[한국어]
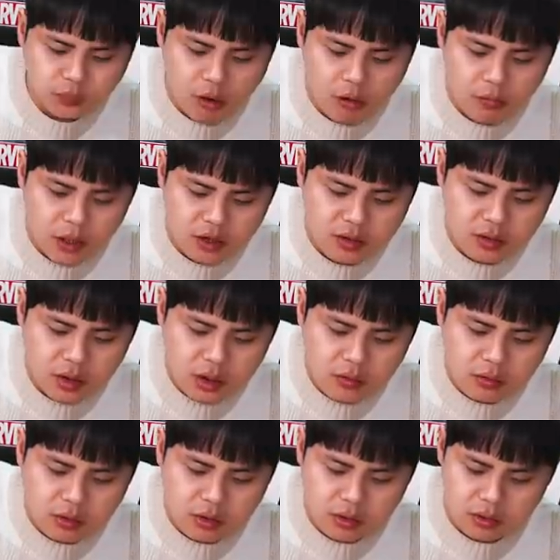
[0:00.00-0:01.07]
아 맛있네
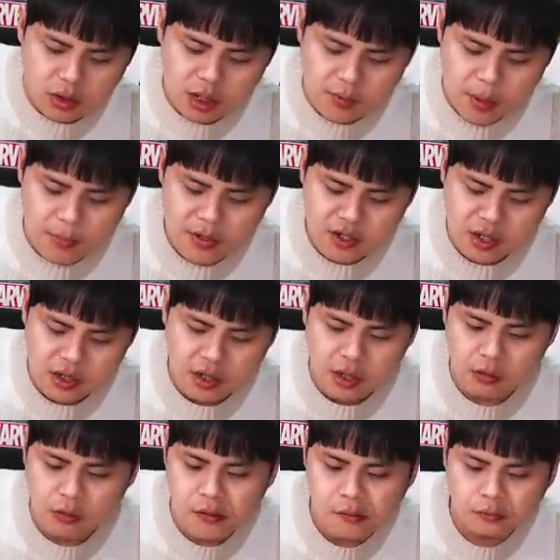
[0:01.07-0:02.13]
이거. 내일 밥 반찬이다
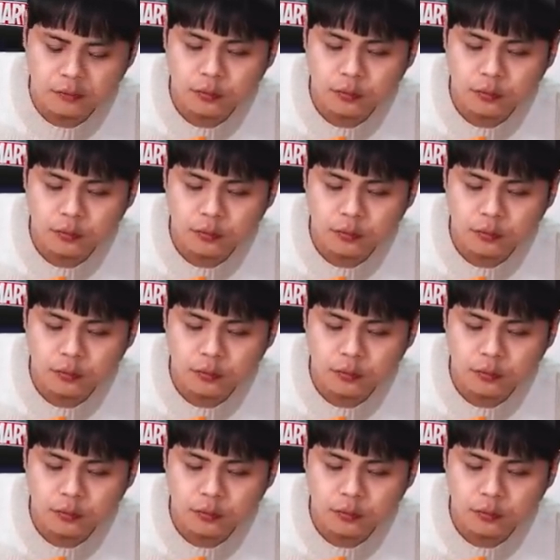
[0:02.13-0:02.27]
이거.